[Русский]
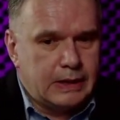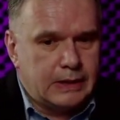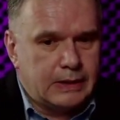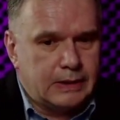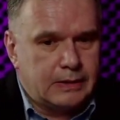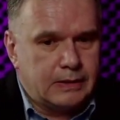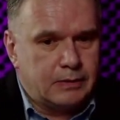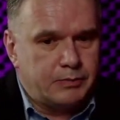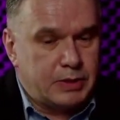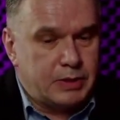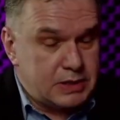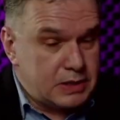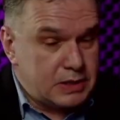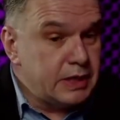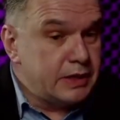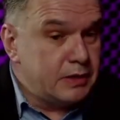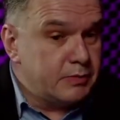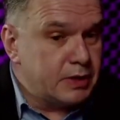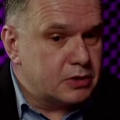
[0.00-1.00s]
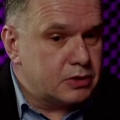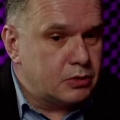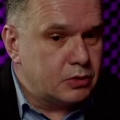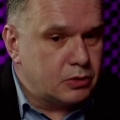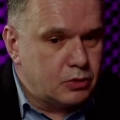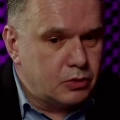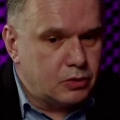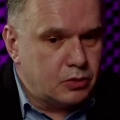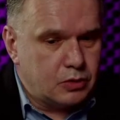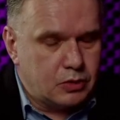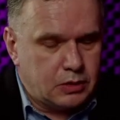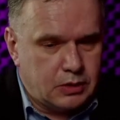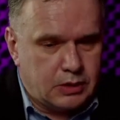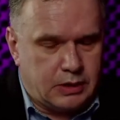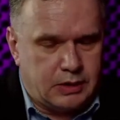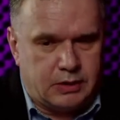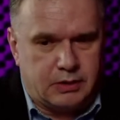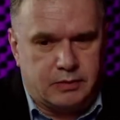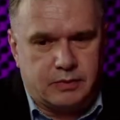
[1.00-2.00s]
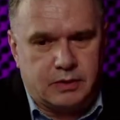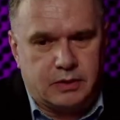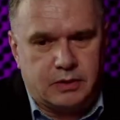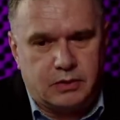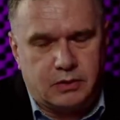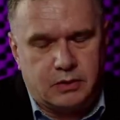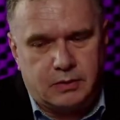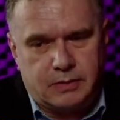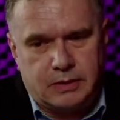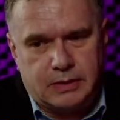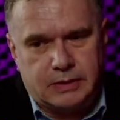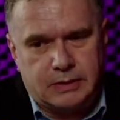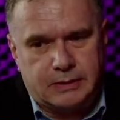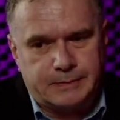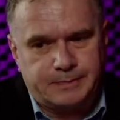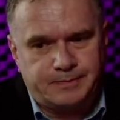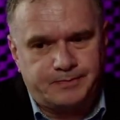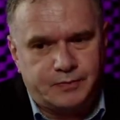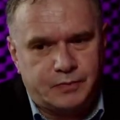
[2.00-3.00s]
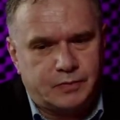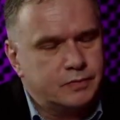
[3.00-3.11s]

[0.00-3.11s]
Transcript: э, последний посол до этого, э,